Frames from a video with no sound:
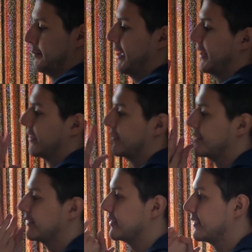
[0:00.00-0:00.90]
Bene,
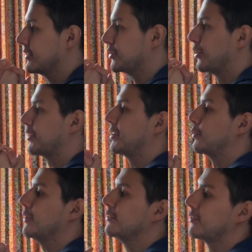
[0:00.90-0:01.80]

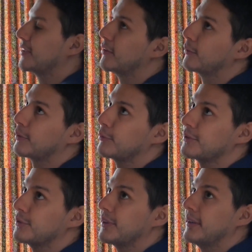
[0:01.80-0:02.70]
sciocchi, quanto le devo per
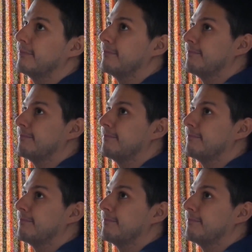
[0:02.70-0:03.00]
questo tè?